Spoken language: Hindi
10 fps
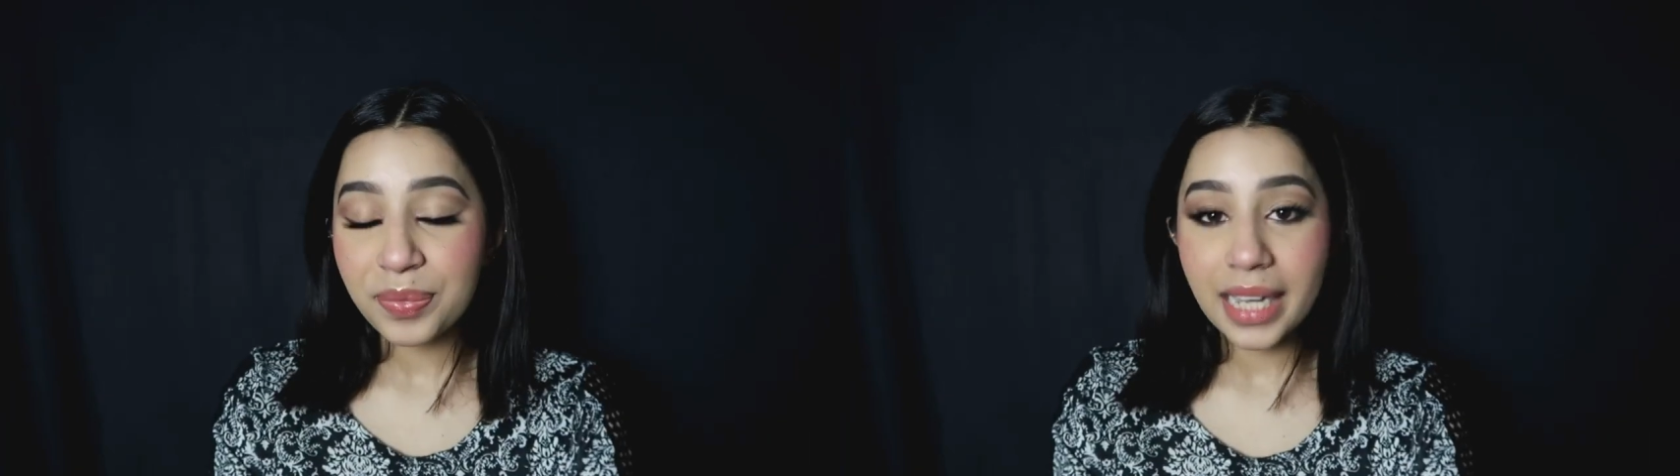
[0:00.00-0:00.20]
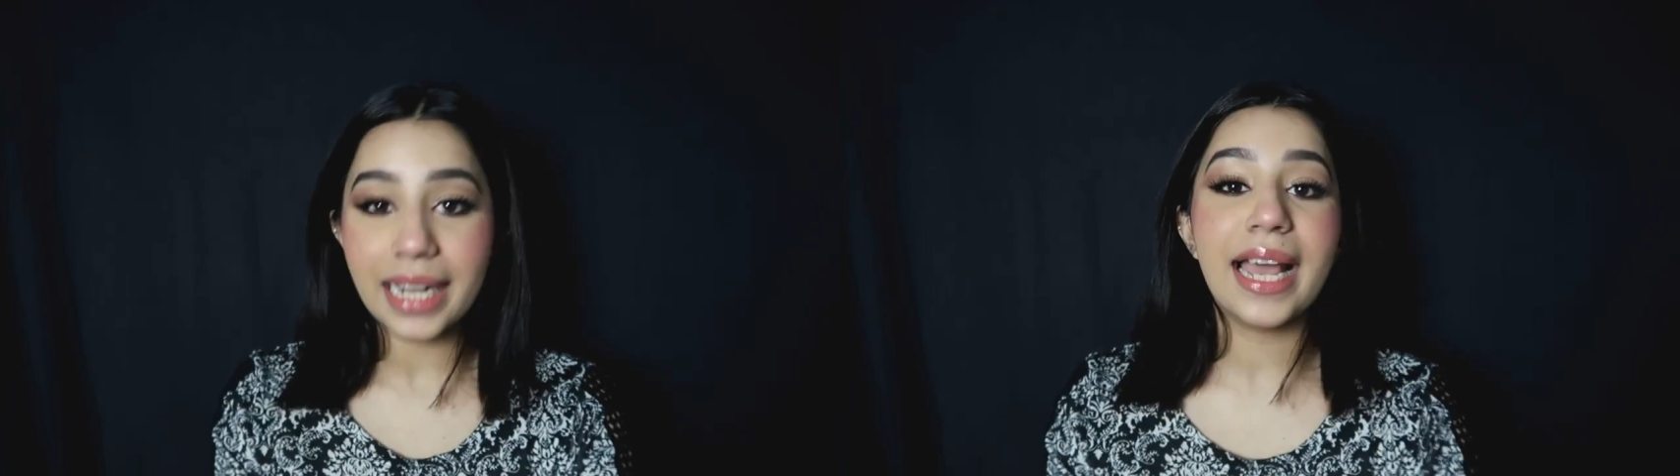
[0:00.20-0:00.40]

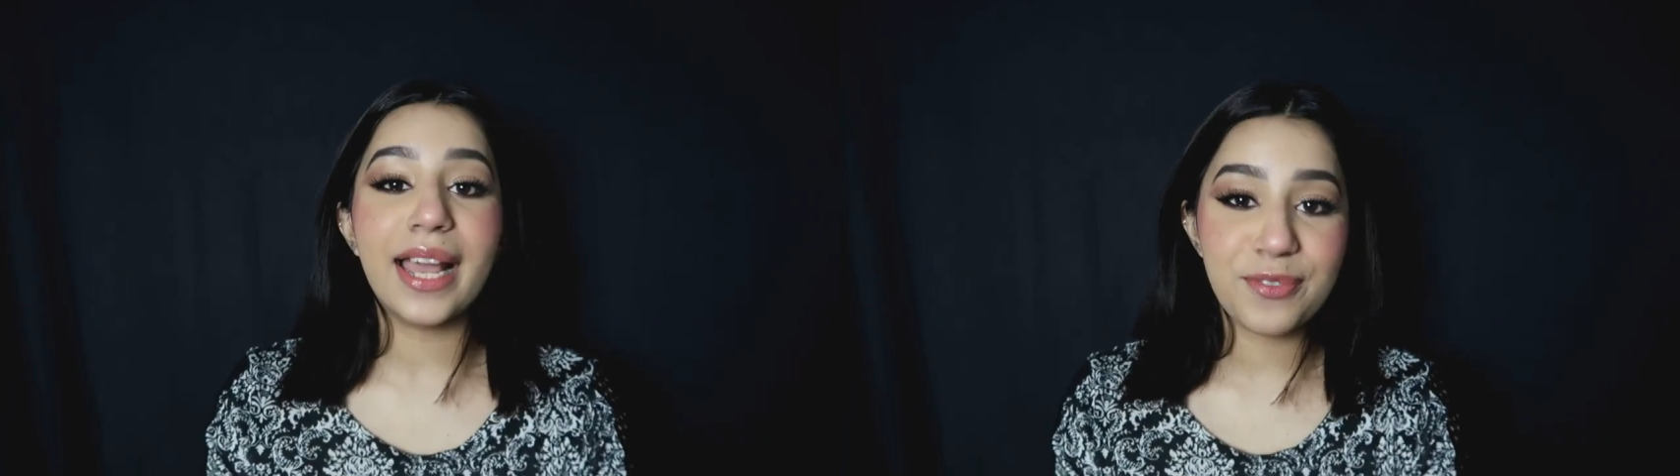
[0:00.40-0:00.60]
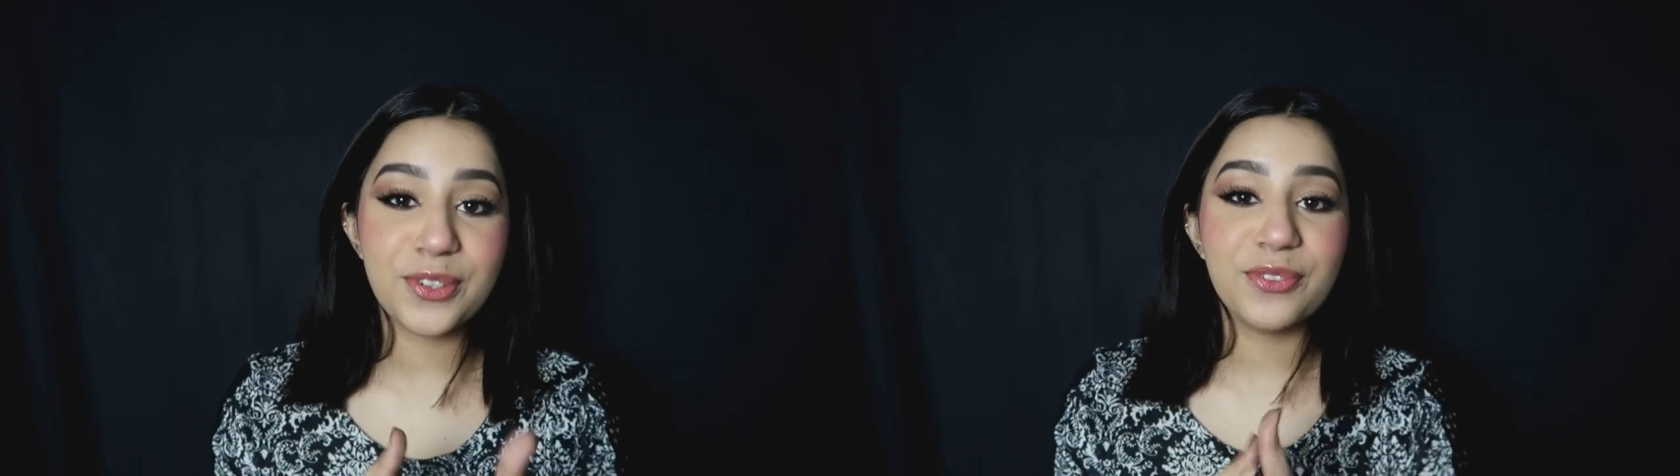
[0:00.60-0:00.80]
एंड आई
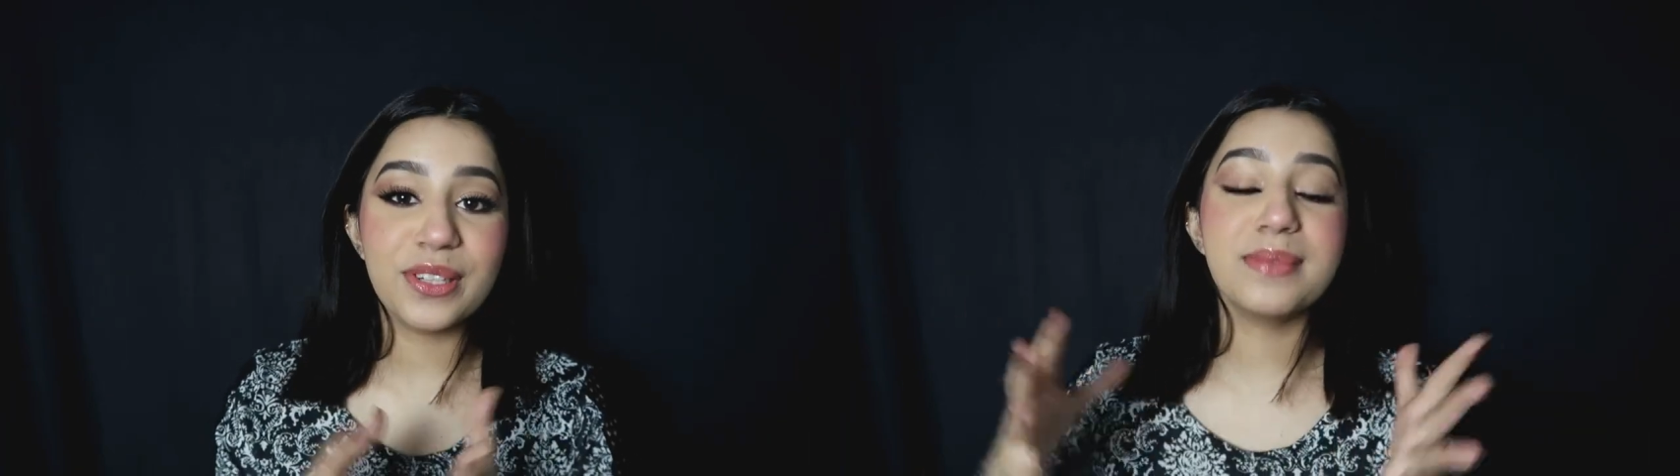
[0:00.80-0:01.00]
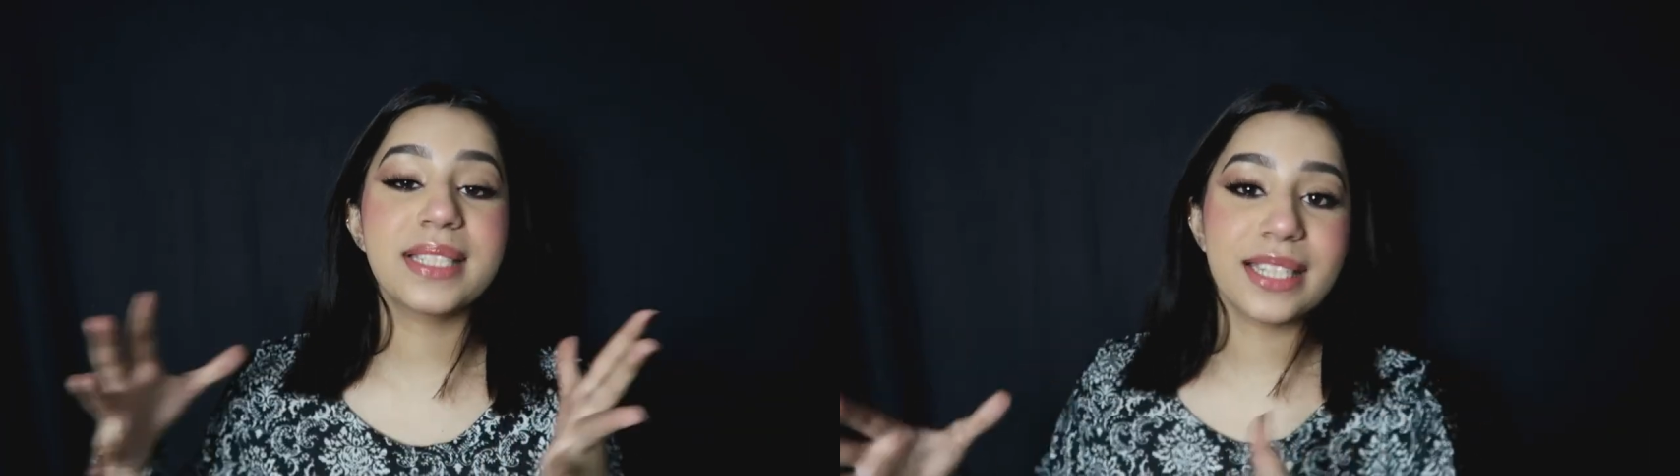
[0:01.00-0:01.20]
हैव टू
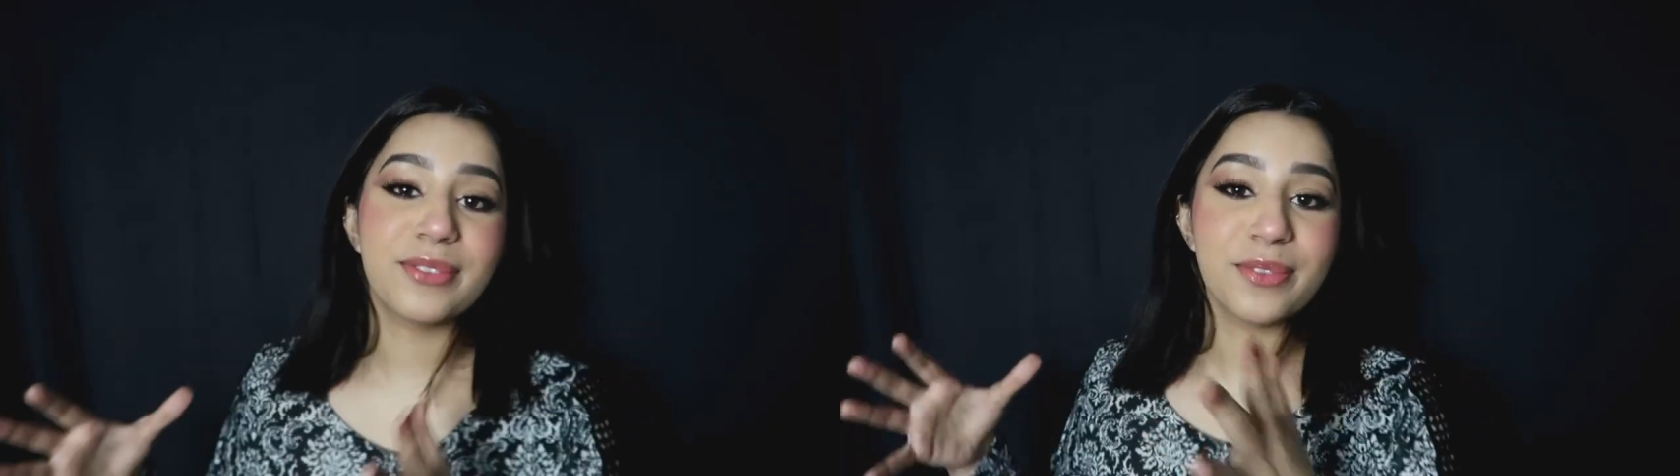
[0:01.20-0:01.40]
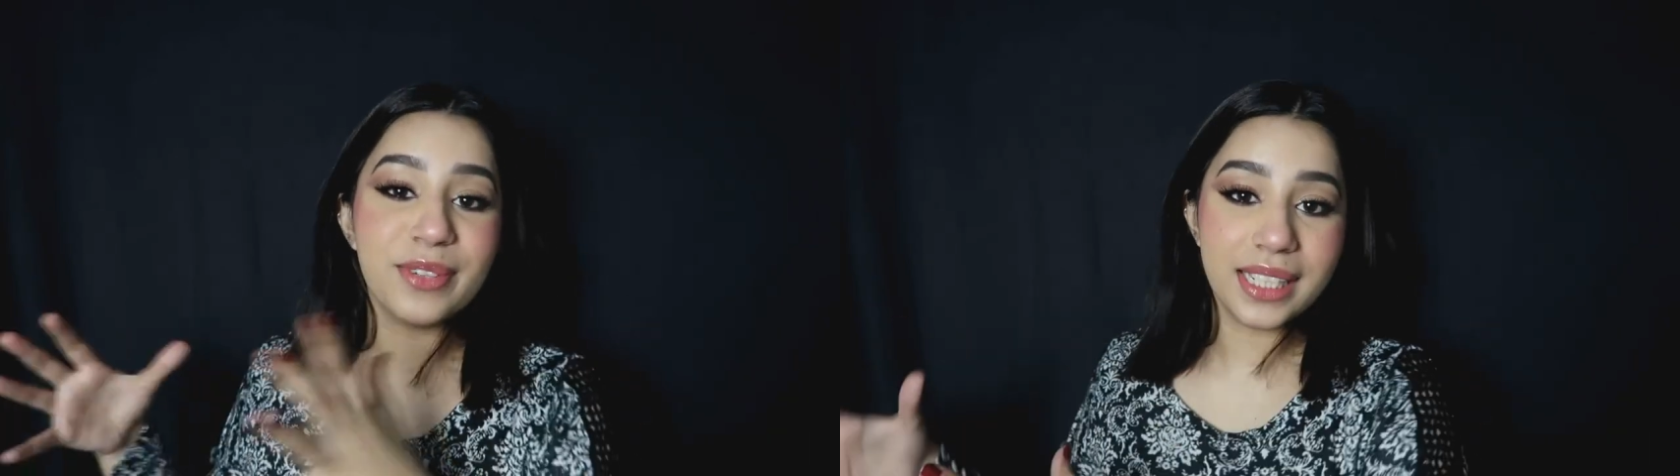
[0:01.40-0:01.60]
फिल्म
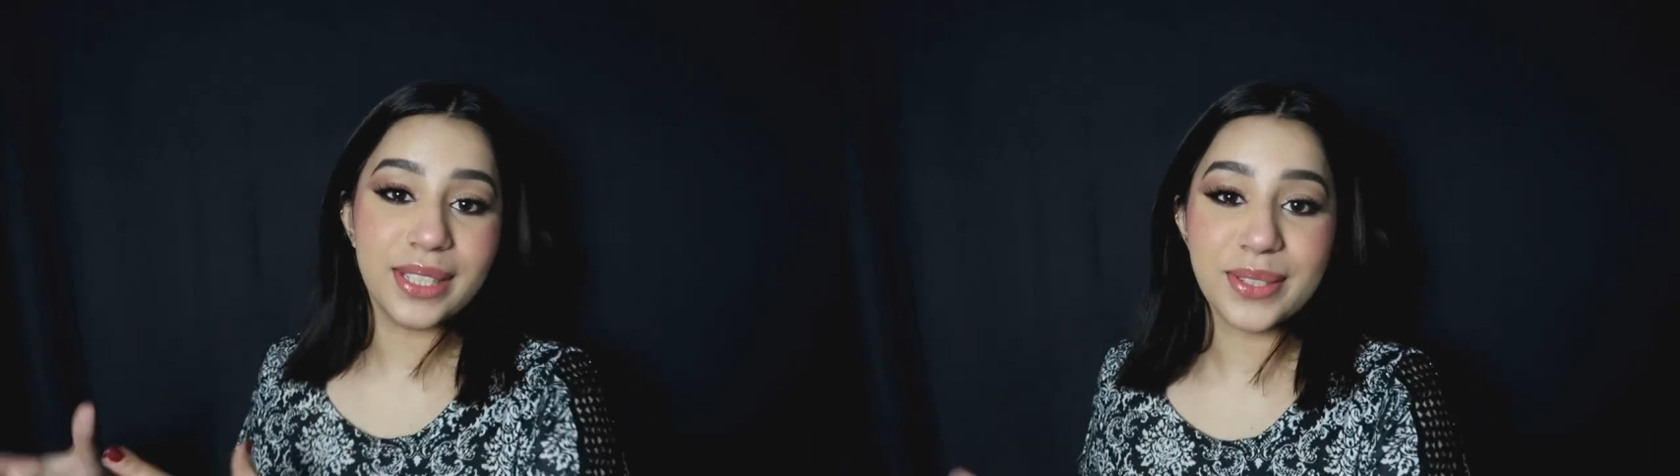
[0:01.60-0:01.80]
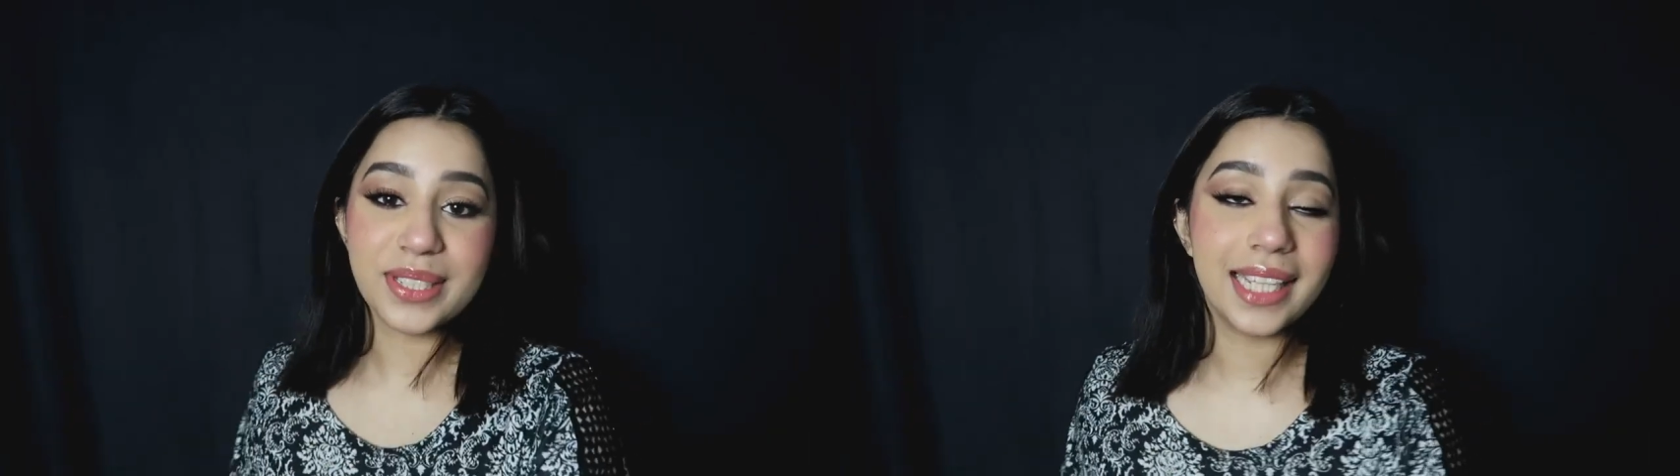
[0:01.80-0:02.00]
सेवन
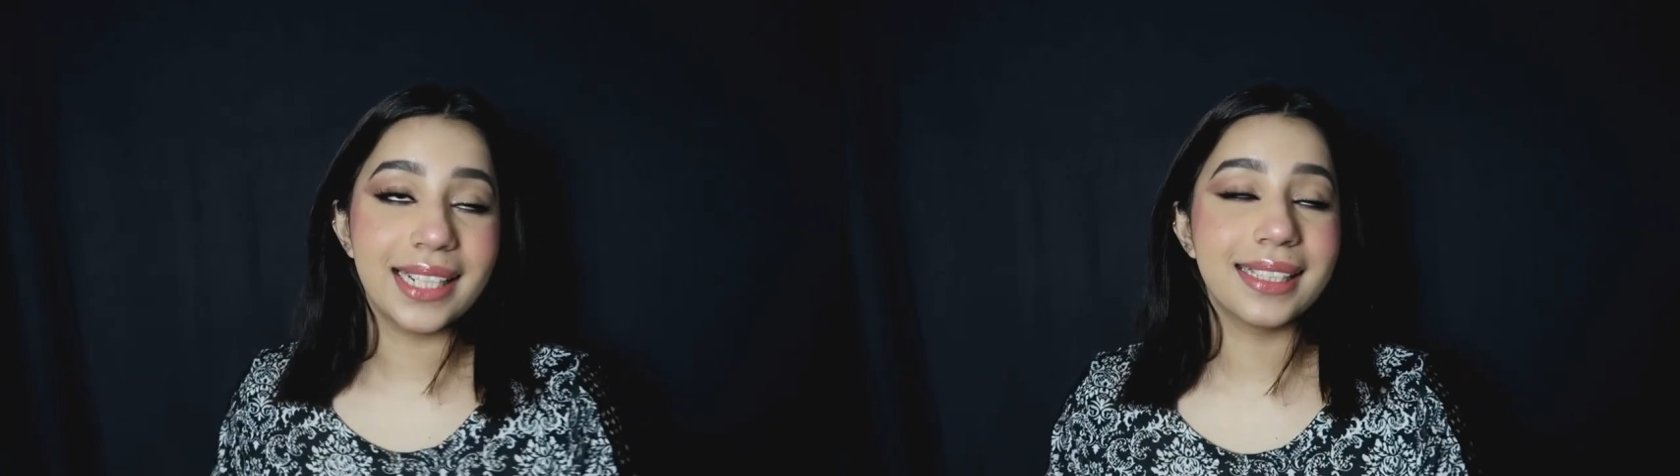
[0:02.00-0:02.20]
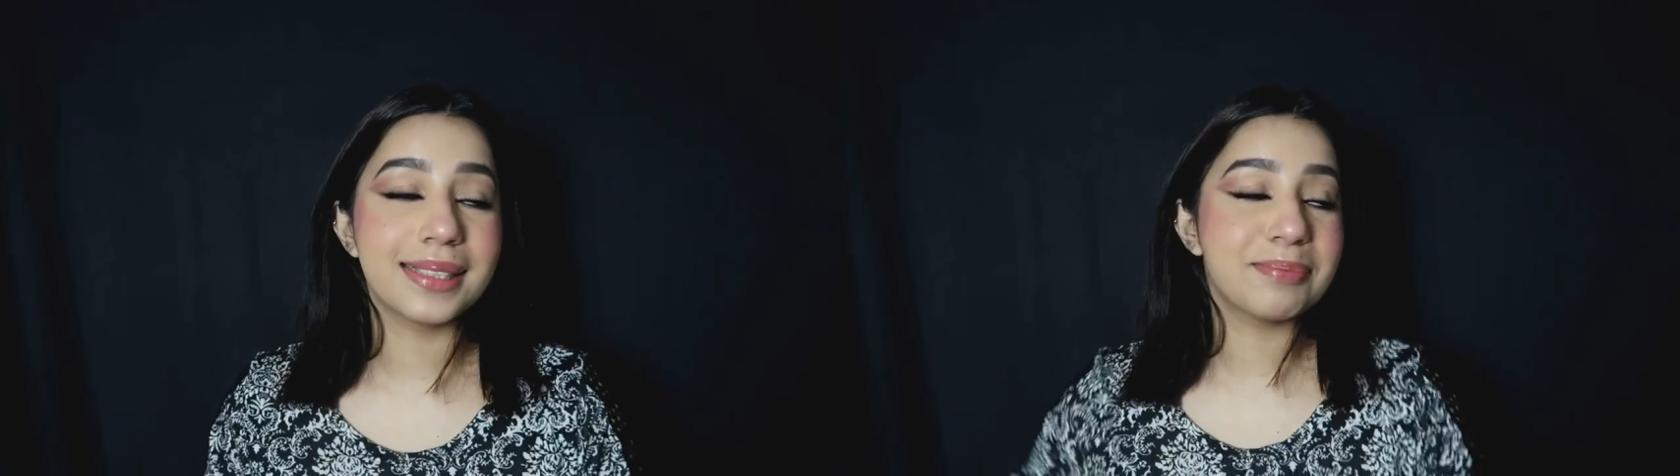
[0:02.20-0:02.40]
वीडियोज एंड